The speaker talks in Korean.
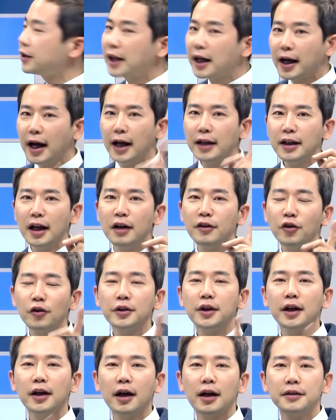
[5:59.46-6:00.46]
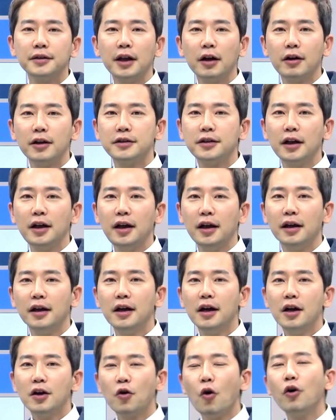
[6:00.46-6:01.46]
내가 하나를 선택한다 그랬잖아.
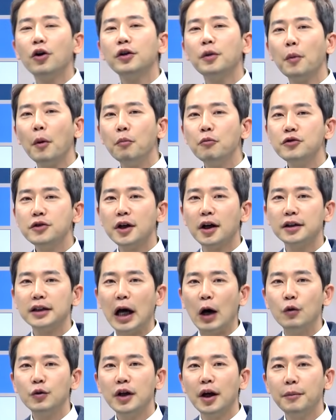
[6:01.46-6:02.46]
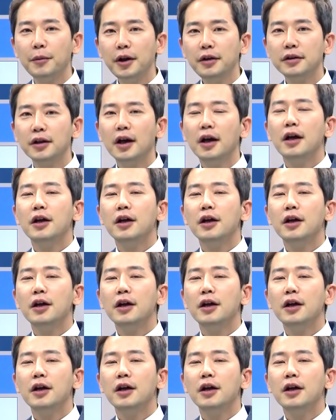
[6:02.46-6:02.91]
거기서 몇 문제가 나오냐면